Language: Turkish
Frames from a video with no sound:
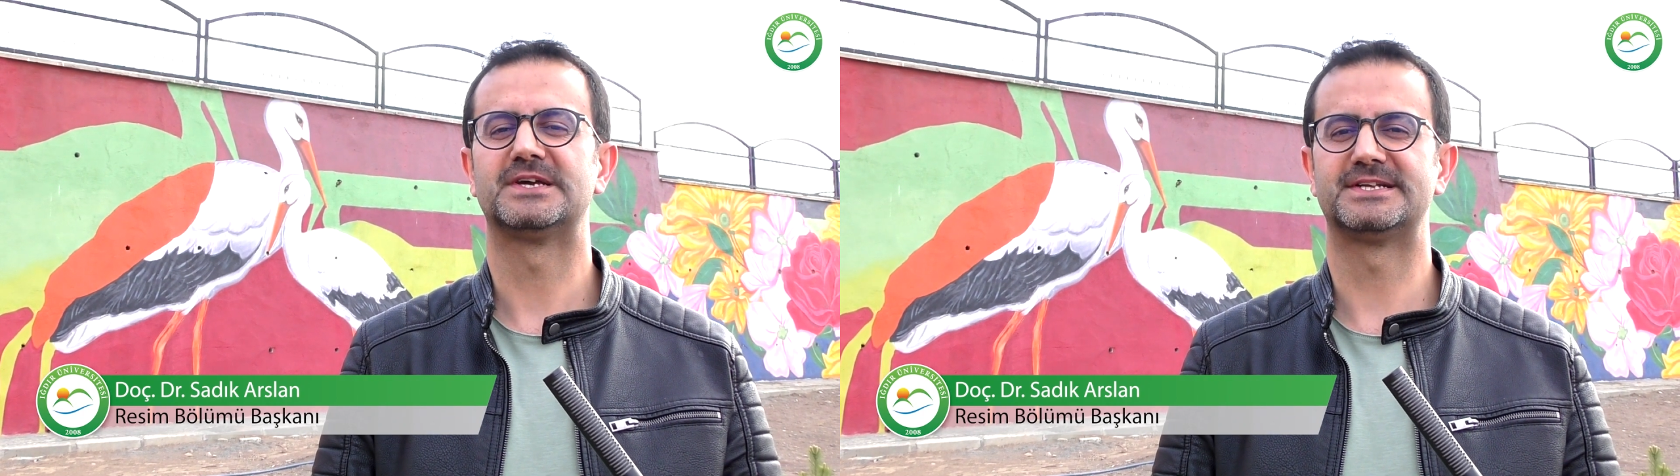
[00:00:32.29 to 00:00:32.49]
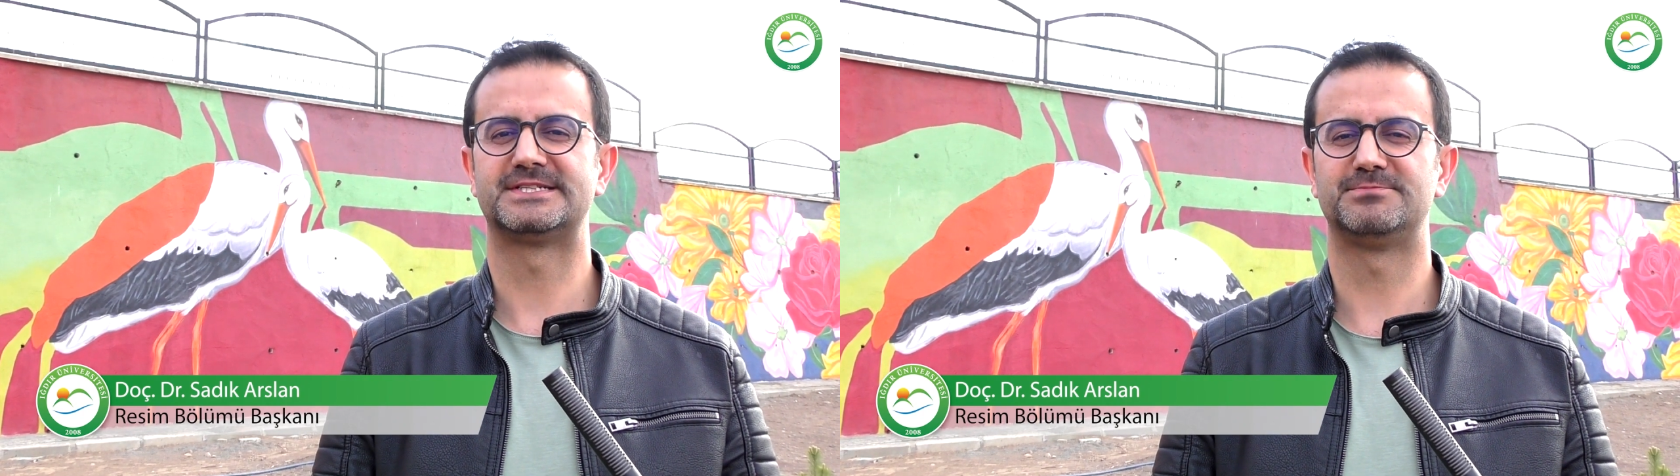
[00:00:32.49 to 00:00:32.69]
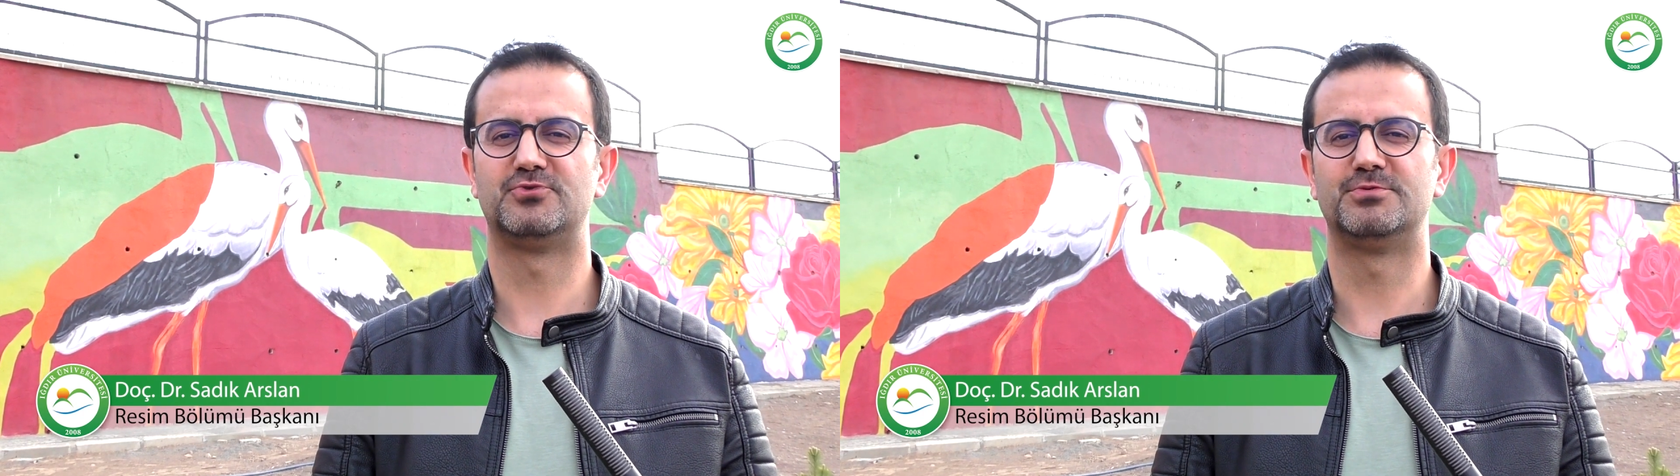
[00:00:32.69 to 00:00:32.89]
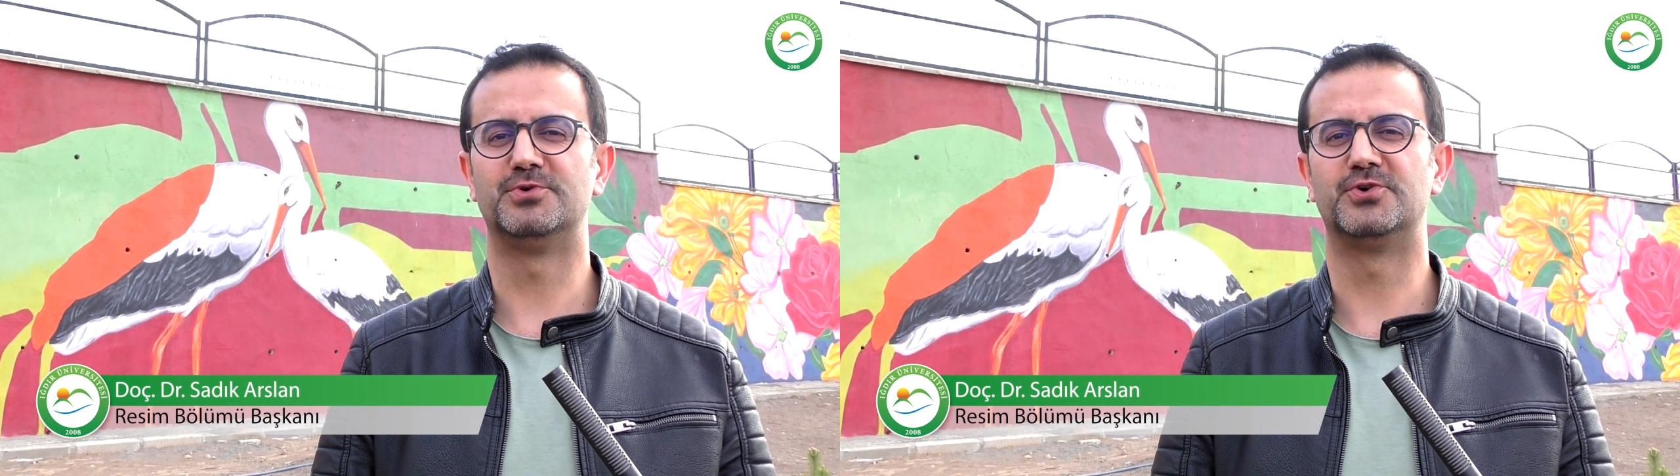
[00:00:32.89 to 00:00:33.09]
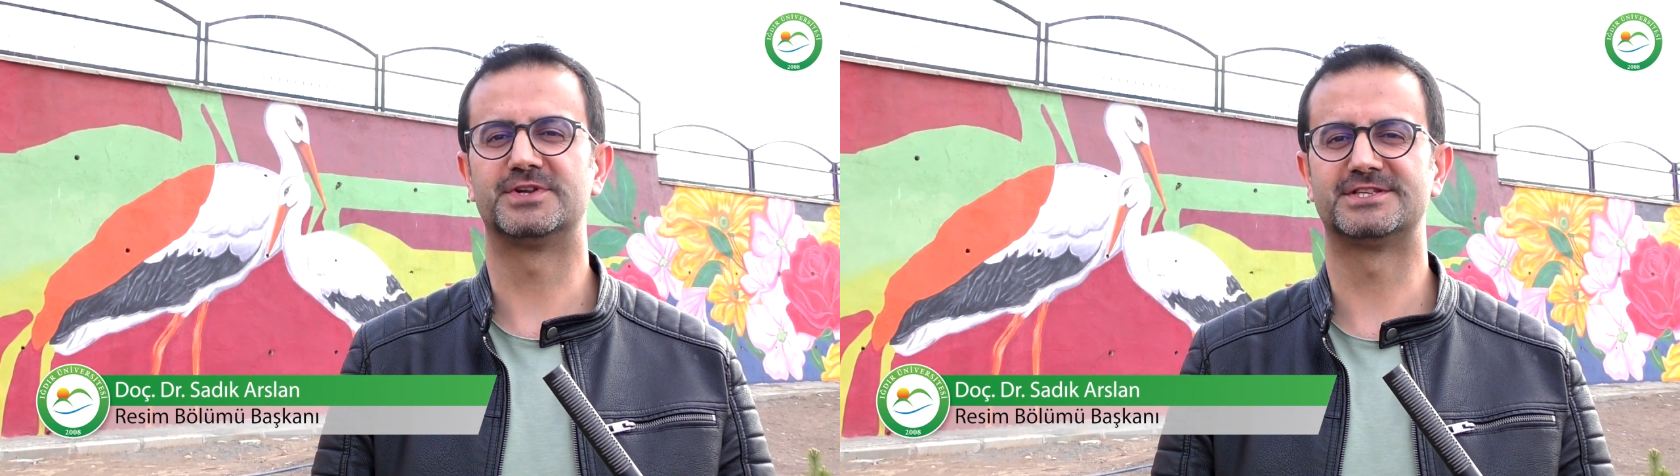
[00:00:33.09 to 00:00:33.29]
Resim Bölümü
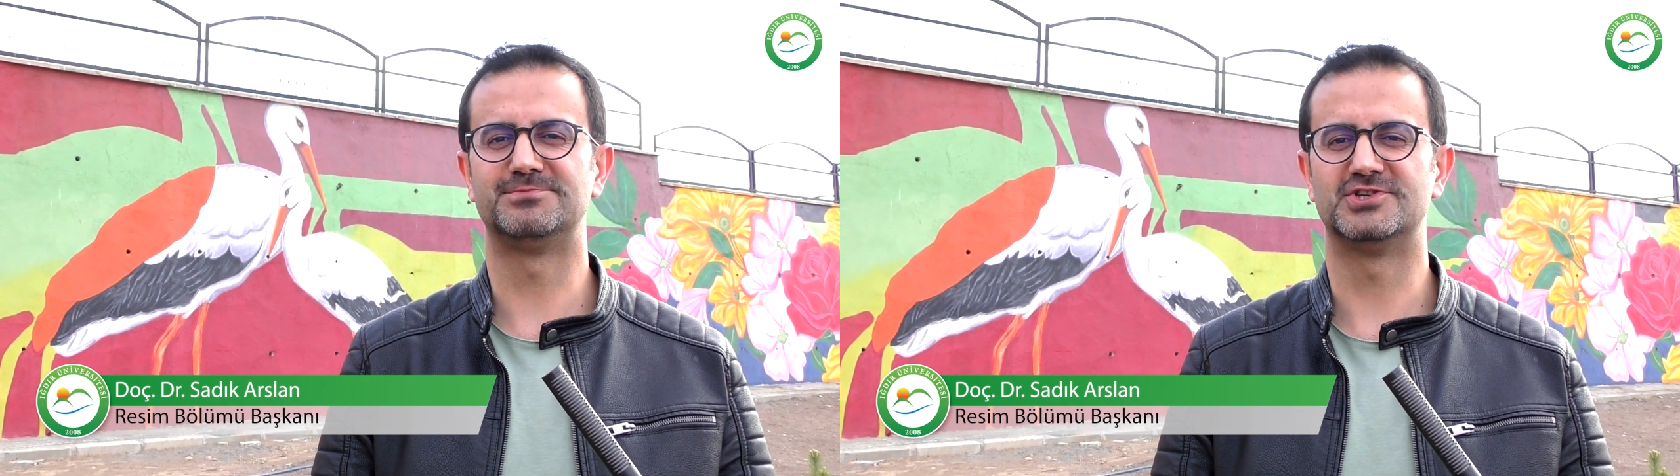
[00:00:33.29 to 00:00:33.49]
öğretim